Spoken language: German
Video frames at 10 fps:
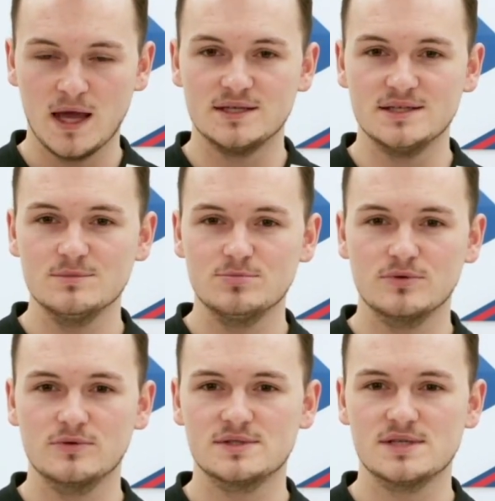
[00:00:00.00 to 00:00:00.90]
Diese
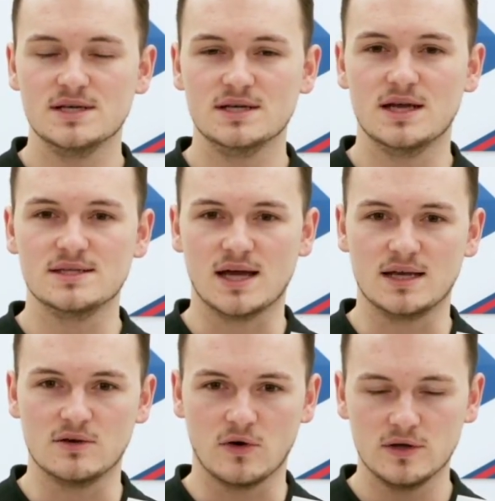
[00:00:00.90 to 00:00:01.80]
Produktserie ist
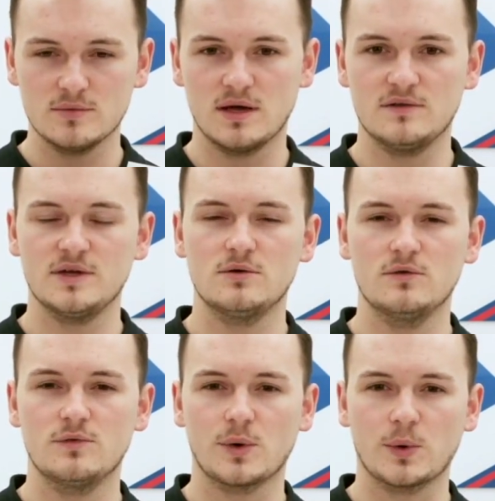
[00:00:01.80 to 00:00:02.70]
eine neue
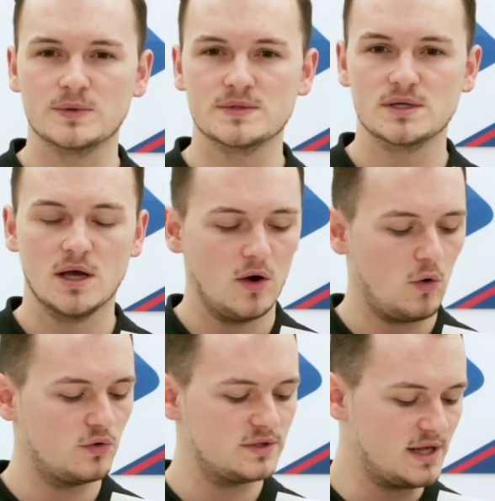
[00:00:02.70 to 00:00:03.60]
Entwicklung von uns
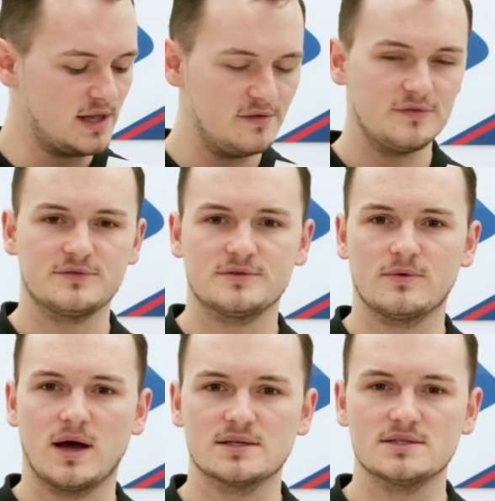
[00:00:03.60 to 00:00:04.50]
und hilft
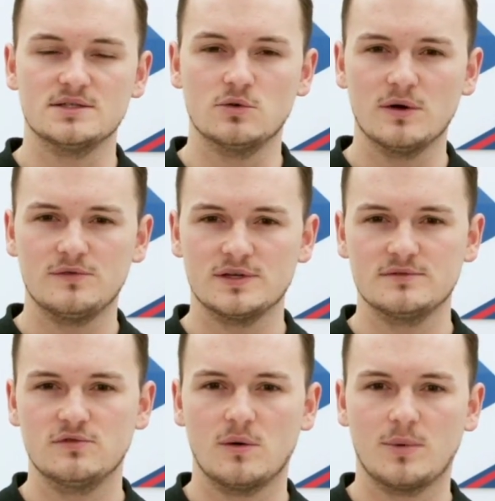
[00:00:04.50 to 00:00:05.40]
quasi die
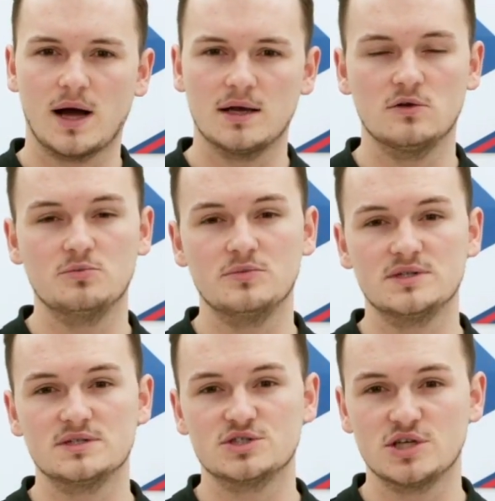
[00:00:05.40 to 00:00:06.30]
Oberflächenvorbehandlung
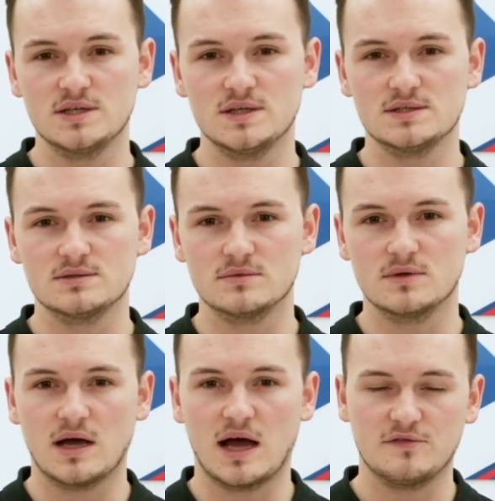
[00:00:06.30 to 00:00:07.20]
mit schädlichen
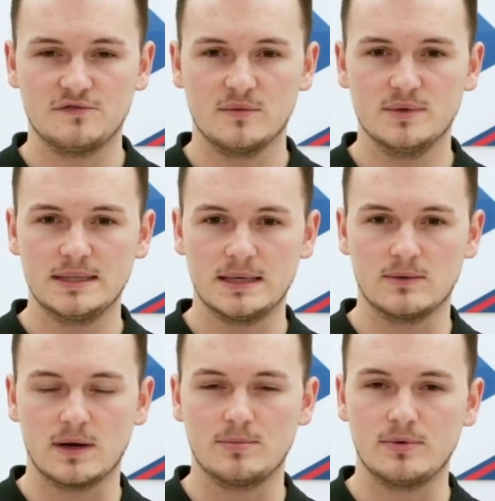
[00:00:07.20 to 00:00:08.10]
Haftvermittlern
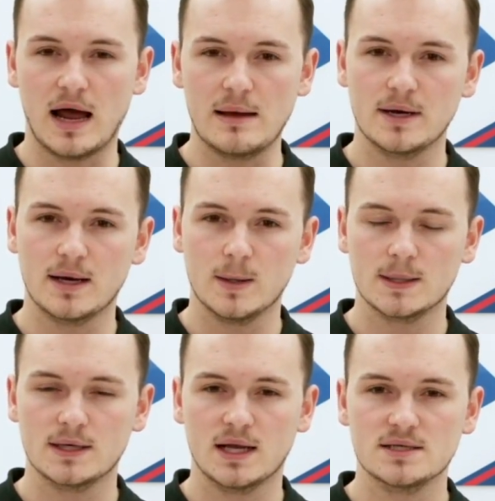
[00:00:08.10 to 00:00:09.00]
oder Primern auch
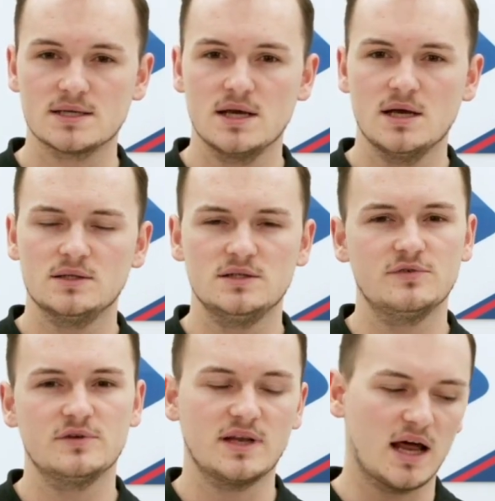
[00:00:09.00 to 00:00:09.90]
genannt, die
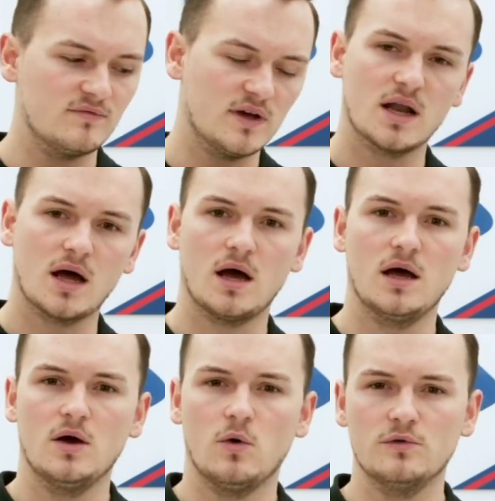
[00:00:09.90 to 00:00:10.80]
für den Anwender
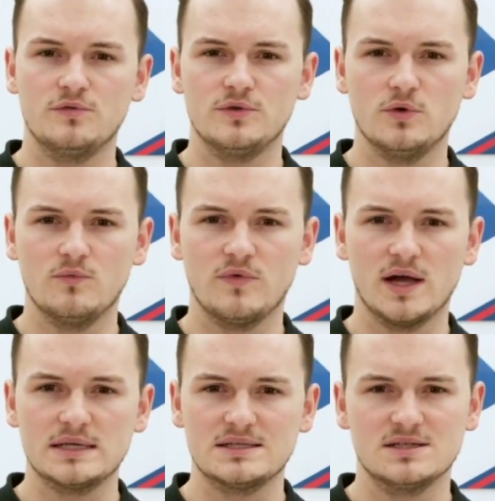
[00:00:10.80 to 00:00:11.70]
und für die
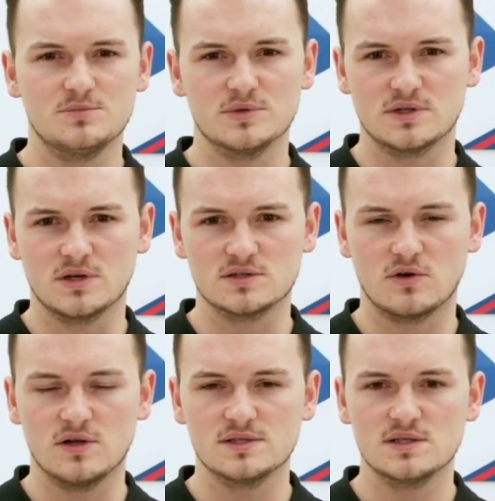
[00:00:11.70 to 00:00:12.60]
Umwelt nicht besonders
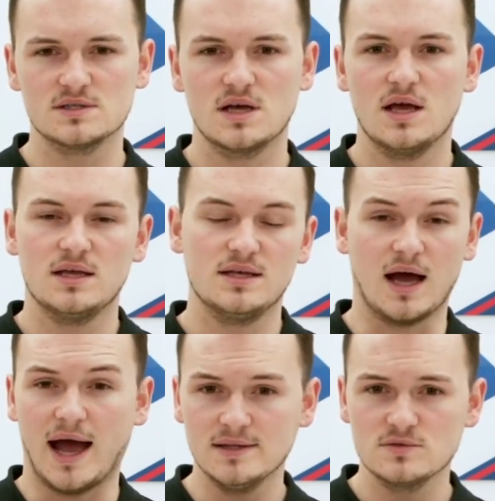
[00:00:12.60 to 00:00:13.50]
toll sind,
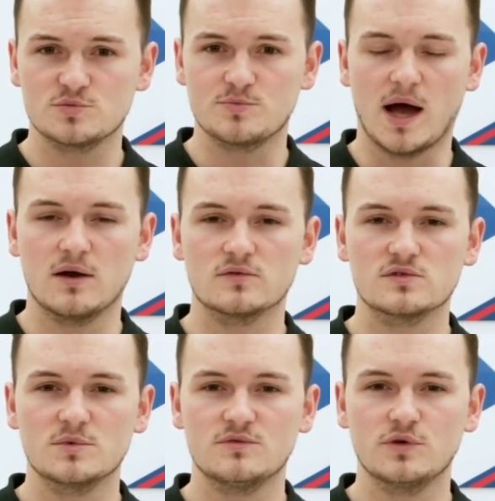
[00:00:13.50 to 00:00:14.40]
ja einzusparen und
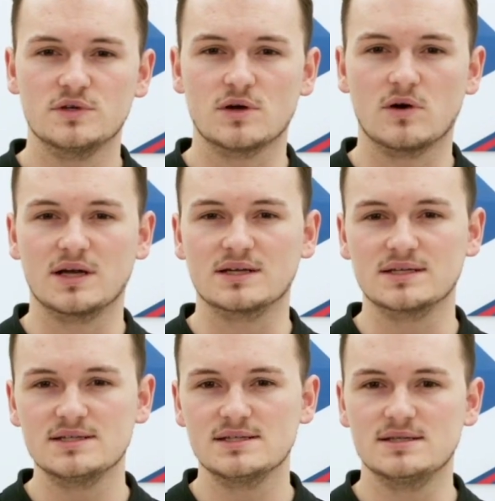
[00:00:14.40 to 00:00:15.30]
somit wirklich auch einen
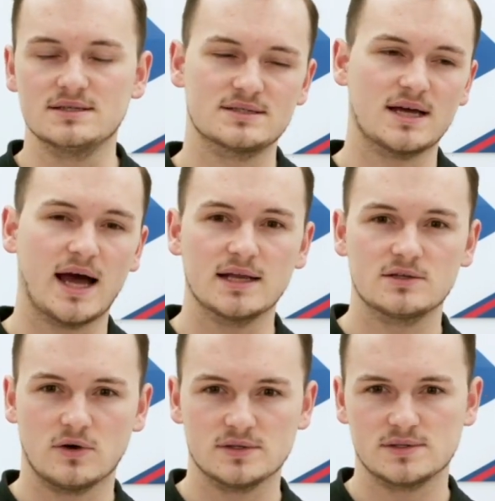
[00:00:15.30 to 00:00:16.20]
riesigen Zeit,
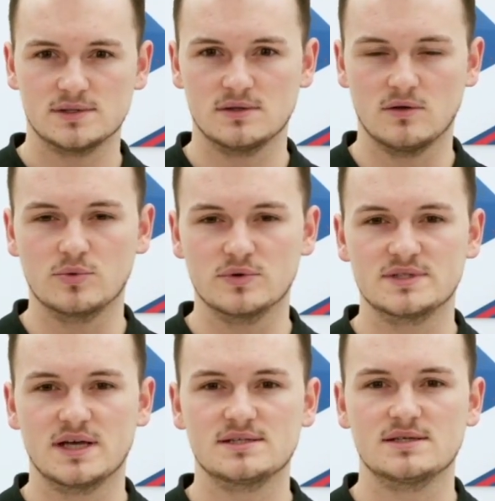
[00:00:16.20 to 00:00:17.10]
Kosten und
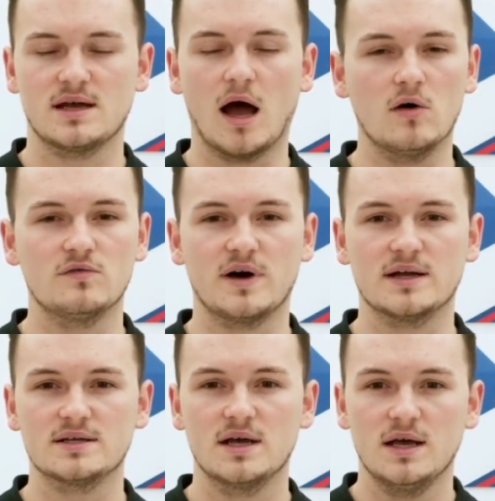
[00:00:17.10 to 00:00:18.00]

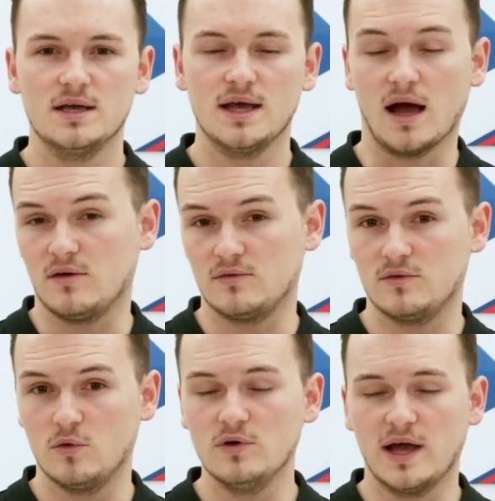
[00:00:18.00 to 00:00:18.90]
Prozessaufwand ja
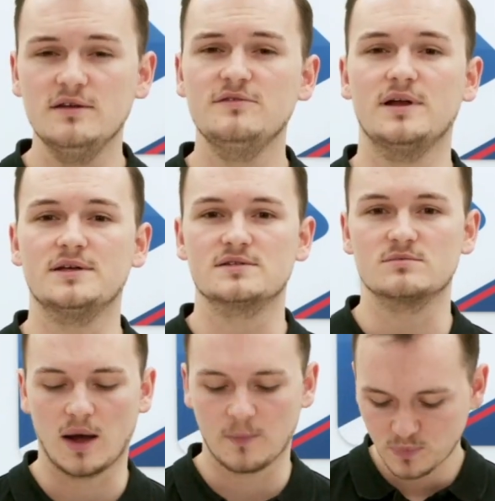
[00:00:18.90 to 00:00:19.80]
hinfällig zu
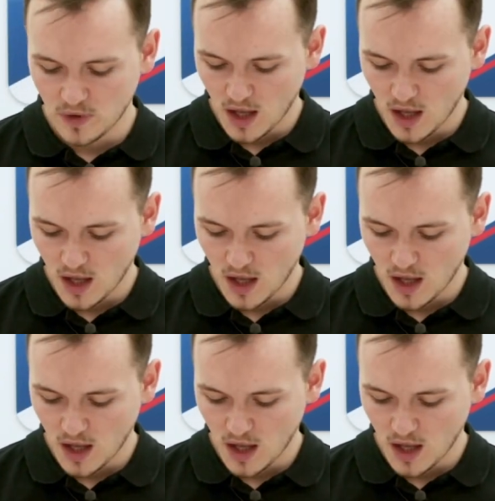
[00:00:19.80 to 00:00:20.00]
machen.